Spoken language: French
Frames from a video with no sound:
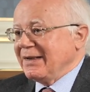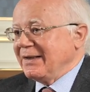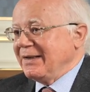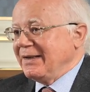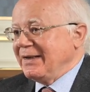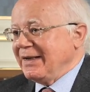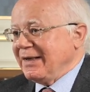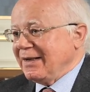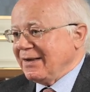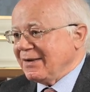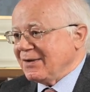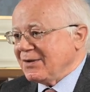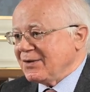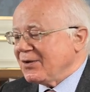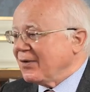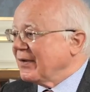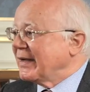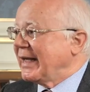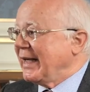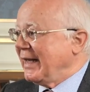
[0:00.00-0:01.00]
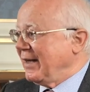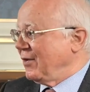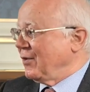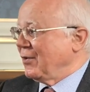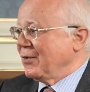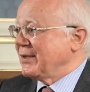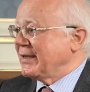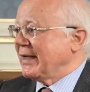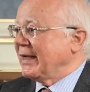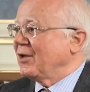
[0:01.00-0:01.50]
des
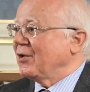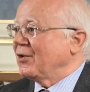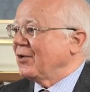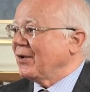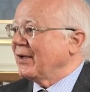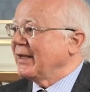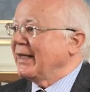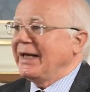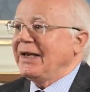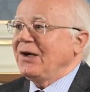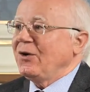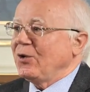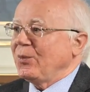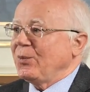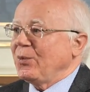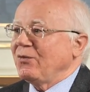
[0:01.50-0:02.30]
enquêtes sectorielles, de